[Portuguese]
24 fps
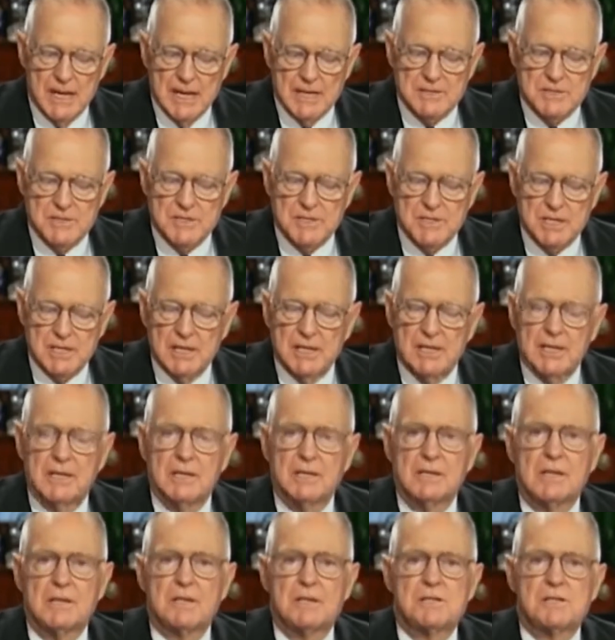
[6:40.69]
diria
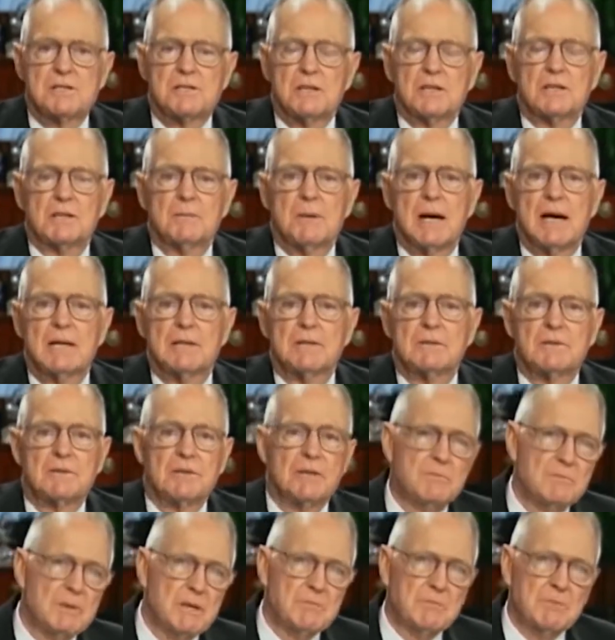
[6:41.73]
aquela moreira seja
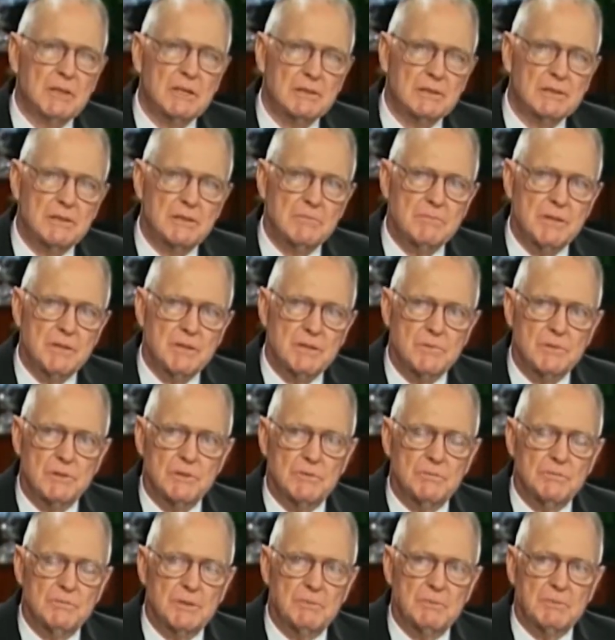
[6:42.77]
arrancada pela raiz e
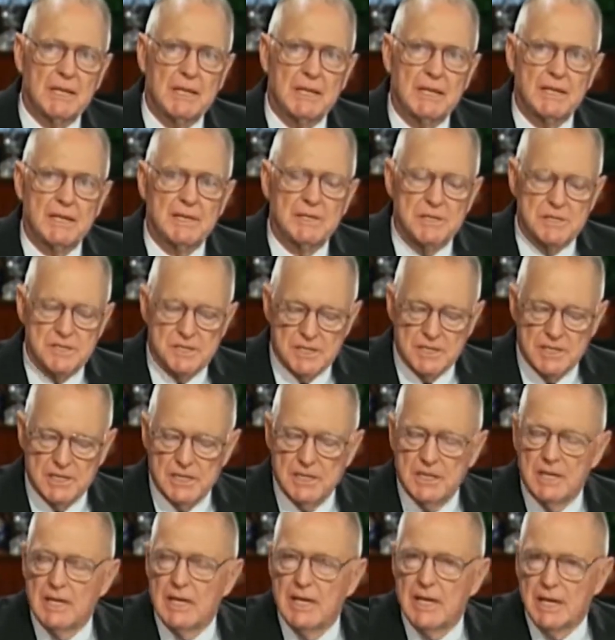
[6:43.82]
plantada no
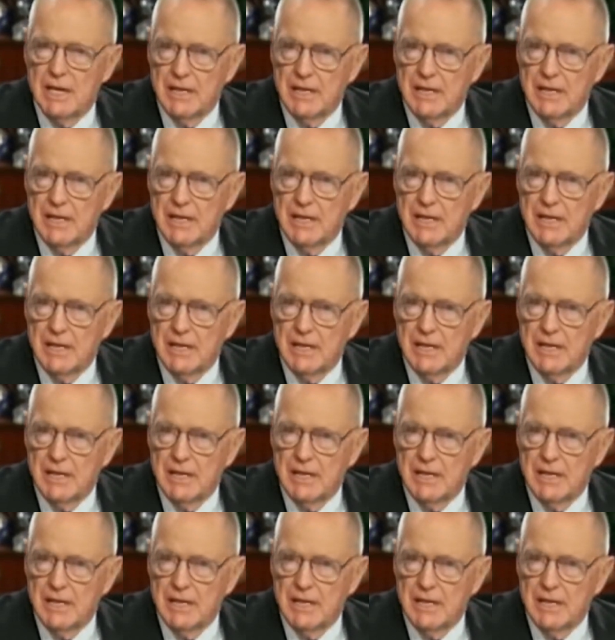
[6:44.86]
mar,